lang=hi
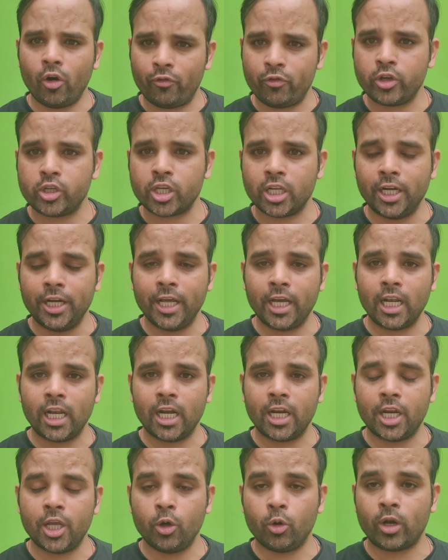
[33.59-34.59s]
ऑफिशियली
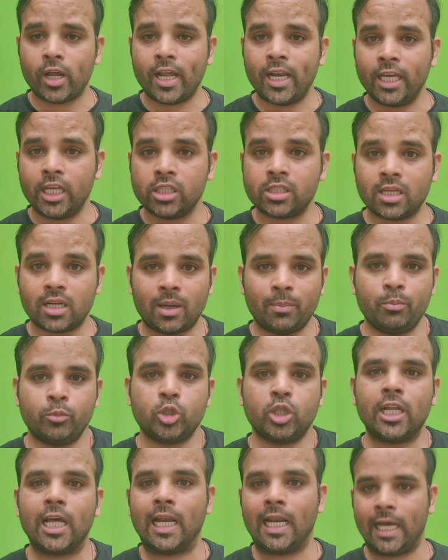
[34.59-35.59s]
डिक्लेयर नहीं हो रहा है लेकिन सर अब
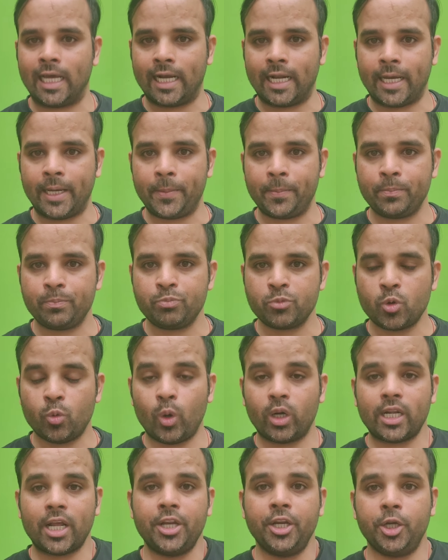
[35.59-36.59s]
मुझे डर लग रहा है
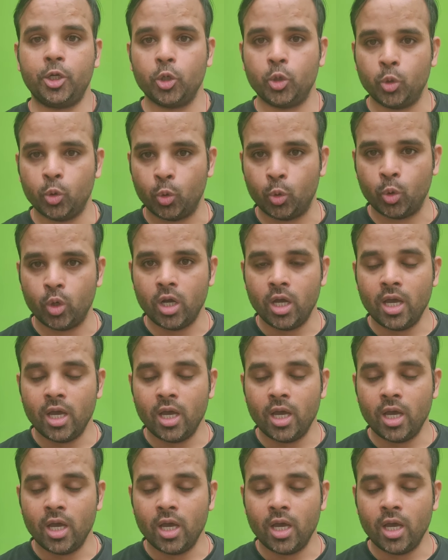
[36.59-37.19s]
वट आई नीड टू डू